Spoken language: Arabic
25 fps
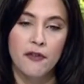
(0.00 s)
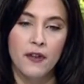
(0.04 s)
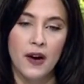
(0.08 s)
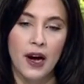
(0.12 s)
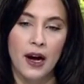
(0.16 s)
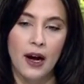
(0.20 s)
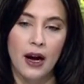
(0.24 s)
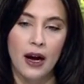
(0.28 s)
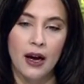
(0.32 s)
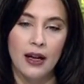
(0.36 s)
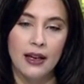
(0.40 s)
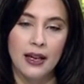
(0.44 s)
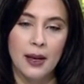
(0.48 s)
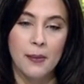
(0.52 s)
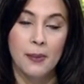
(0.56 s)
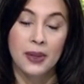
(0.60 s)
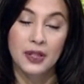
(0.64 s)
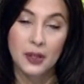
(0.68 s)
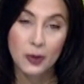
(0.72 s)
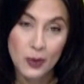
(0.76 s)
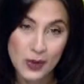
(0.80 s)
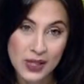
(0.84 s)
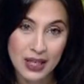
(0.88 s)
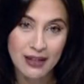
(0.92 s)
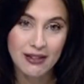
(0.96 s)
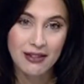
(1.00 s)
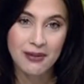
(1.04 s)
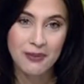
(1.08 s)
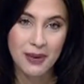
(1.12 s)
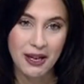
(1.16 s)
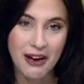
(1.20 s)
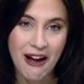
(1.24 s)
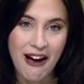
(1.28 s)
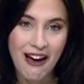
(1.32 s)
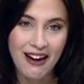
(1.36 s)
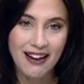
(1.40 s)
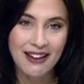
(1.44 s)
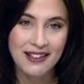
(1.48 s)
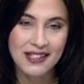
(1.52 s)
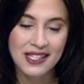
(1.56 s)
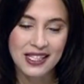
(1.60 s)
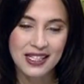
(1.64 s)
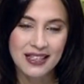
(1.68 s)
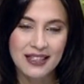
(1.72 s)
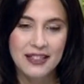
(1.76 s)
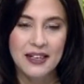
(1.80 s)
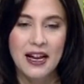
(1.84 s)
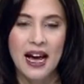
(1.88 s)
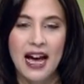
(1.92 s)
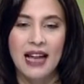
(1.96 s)
فلما توصل للمرحلة
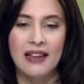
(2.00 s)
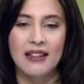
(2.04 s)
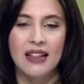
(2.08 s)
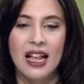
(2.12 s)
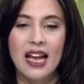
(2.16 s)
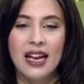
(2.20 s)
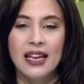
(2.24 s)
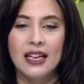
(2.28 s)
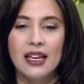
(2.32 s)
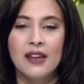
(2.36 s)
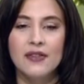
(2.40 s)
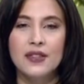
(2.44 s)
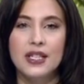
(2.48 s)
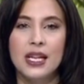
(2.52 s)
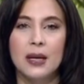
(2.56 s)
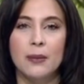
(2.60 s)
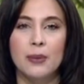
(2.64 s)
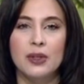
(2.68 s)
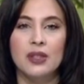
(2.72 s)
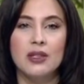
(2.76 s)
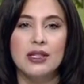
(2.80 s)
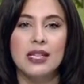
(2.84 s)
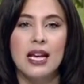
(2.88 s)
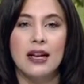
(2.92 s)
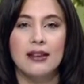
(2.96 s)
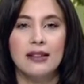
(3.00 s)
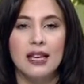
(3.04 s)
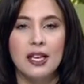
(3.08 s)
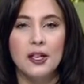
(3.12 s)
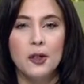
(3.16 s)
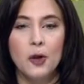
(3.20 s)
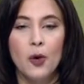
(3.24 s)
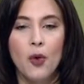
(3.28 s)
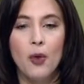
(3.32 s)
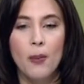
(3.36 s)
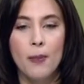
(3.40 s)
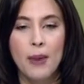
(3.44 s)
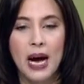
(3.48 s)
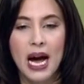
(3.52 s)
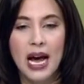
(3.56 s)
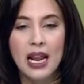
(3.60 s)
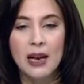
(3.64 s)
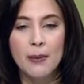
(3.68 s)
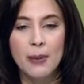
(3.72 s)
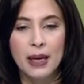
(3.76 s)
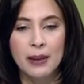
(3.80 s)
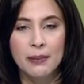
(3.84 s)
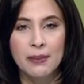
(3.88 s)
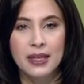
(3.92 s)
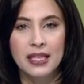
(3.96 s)
دي هتلاقي نفسك نفسك بتصحى تاني يوم
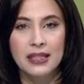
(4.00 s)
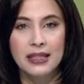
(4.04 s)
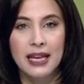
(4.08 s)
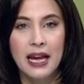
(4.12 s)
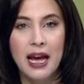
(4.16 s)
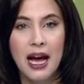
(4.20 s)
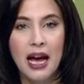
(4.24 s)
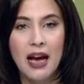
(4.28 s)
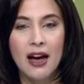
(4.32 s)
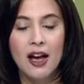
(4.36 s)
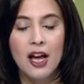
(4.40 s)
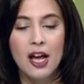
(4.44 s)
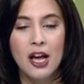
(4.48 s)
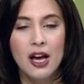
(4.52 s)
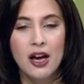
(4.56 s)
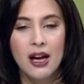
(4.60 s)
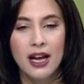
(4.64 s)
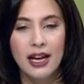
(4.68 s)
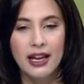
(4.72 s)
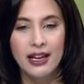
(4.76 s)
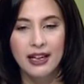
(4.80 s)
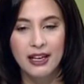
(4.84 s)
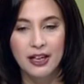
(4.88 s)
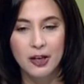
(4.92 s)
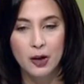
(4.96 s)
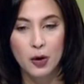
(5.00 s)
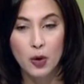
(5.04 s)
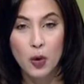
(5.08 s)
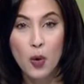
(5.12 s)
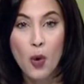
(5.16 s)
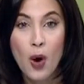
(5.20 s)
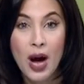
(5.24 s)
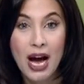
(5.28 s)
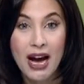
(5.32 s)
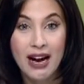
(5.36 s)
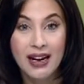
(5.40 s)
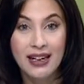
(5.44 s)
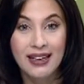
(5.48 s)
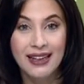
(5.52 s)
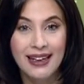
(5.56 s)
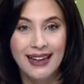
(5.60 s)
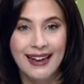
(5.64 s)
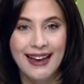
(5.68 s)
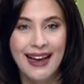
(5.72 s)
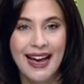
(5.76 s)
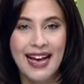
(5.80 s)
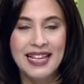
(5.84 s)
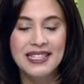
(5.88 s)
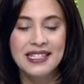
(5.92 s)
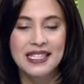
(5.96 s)
قلبك مرتاح آه،
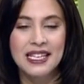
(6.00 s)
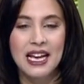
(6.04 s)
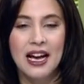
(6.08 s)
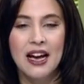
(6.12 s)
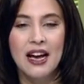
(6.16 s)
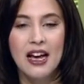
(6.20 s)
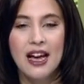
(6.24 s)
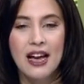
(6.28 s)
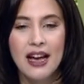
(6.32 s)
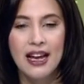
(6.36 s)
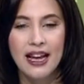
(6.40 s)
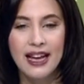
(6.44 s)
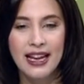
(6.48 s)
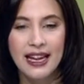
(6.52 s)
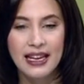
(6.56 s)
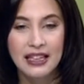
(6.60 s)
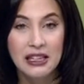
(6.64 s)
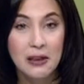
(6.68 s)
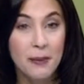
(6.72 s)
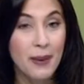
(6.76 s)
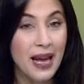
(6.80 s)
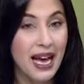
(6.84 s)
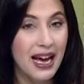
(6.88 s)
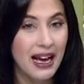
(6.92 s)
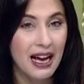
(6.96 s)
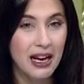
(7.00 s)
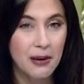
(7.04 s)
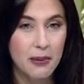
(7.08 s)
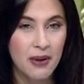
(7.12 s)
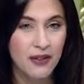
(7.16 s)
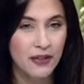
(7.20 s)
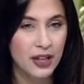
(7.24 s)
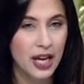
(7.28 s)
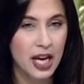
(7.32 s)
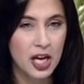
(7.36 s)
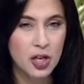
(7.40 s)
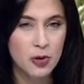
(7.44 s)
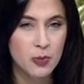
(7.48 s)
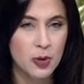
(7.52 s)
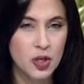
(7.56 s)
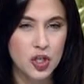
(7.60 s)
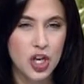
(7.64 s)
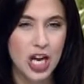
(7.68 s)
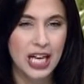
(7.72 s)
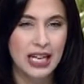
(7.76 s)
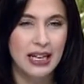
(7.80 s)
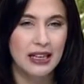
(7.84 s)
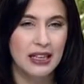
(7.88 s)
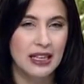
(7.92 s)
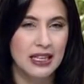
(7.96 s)
روحك هاديه آه، دماغك ما فيهاش
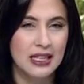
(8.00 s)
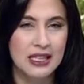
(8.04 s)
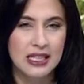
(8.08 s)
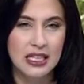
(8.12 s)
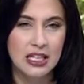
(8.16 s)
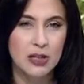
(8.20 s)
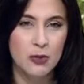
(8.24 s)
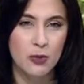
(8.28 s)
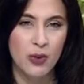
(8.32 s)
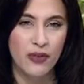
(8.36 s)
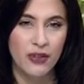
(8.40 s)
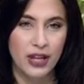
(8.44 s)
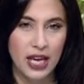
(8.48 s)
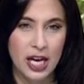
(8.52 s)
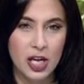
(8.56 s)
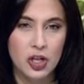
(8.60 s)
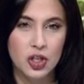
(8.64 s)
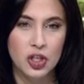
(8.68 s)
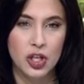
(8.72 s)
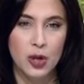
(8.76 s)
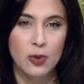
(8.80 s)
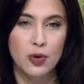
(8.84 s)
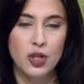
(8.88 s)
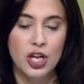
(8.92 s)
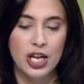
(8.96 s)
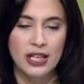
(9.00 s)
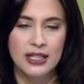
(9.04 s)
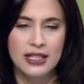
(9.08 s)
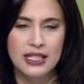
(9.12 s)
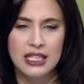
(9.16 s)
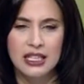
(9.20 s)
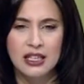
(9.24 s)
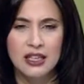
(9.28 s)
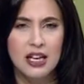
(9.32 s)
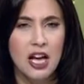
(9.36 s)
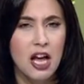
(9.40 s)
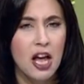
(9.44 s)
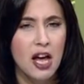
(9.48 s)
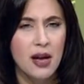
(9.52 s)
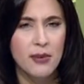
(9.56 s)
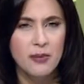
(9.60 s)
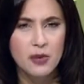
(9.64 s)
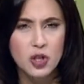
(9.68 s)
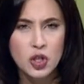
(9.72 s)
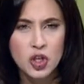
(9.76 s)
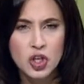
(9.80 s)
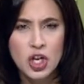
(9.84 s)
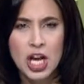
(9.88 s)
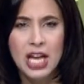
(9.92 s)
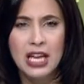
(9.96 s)
مشاكل كتير وما فيهاش دوشه كتير
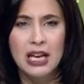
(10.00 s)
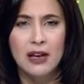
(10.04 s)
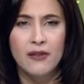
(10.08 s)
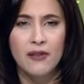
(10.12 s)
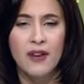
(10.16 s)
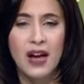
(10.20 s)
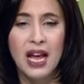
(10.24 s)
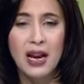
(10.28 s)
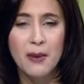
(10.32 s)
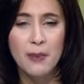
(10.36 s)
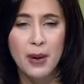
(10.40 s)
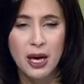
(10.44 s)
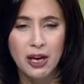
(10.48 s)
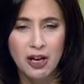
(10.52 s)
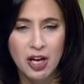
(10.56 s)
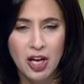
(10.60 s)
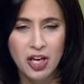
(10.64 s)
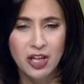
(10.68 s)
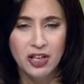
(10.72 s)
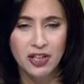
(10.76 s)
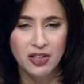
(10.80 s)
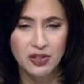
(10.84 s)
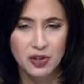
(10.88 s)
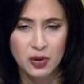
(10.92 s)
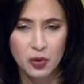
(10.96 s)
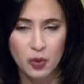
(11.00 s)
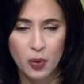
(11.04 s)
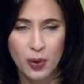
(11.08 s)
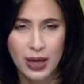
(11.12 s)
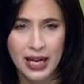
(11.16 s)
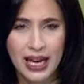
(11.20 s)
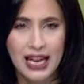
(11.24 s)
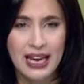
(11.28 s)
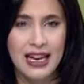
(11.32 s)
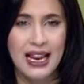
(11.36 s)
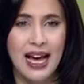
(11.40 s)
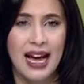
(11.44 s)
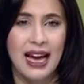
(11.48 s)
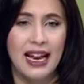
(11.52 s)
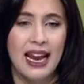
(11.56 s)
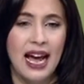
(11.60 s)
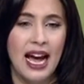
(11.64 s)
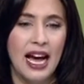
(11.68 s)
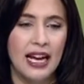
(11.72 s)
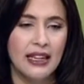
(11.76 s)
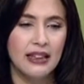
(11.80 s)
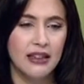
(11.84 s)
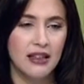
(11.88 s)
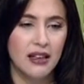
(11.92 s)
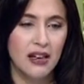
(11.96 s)
مش شايل في قلبك حقد وغلة
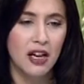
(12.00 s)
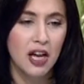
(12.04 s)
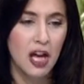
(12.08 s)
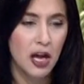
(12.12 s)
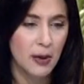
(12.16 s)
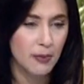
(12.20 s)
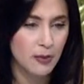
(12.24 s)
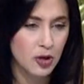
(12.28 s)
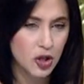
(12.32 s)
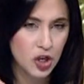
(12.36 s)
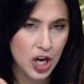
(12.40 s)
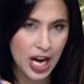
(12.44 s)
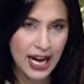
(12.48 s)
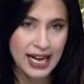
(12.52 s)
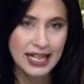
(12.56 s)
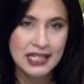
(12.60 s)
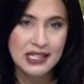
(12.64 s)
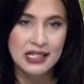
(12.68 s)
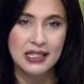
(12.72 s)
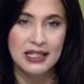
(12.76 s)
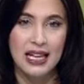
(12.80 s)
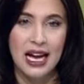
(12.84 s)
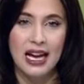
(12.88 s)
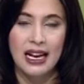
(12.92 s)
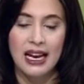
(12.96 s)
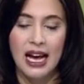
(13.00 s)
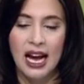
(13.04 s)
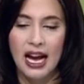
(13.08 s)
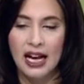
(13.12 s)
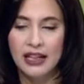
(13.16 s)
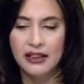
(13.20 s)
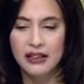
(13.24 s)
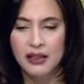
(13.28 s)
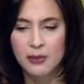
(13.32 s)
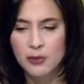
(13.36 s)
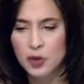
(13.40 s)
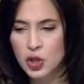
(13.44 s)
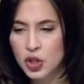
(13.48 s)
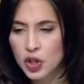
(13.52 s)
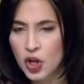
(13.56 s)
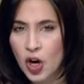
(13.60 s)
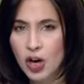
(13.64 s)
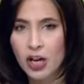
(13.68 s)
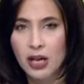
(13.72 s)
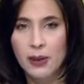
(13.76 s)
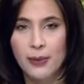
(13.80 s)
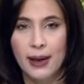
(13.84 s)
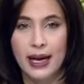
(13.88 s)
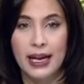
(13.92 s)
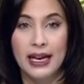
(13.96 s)
على حد مش حاسد على حد
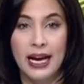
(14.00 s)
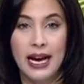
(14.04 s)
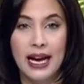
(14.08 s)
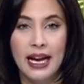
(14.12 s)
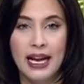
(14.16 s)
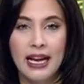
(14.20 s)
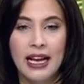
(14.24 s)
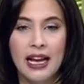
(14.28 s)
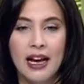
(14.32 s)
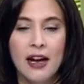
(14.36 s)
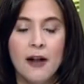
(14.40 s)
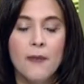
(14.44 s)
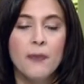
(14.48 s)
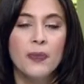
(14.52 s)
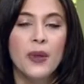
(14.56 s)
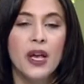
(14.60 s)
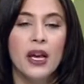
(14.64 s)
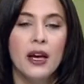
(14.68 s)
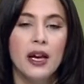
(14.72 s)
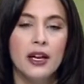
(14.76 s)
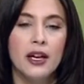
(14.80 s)
مش ناقم على حاجه